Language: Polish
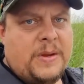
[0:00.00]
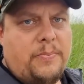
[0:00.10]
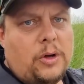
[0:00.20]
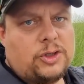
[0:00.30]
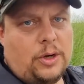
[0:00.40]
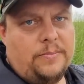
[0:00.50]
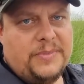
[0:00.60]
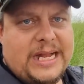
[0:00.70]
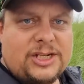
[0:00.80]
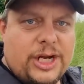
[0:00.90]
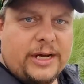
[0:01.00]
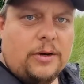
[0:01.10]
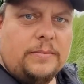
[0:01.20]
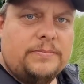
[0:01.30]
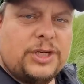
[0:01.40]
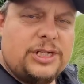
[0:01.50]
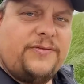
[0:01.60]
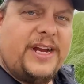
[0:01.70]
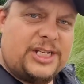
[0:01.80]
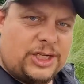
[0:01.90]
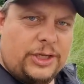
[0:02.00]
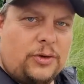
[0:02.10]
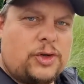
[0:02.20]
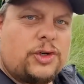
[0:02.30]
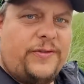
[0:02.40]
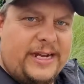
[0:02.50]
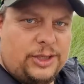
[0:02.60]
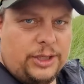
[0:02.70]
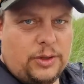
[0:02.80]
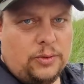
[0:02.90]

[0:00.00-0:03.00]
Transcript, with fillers: Po co? Dlaczego? Przecież wiecie, że to Szwedzi, to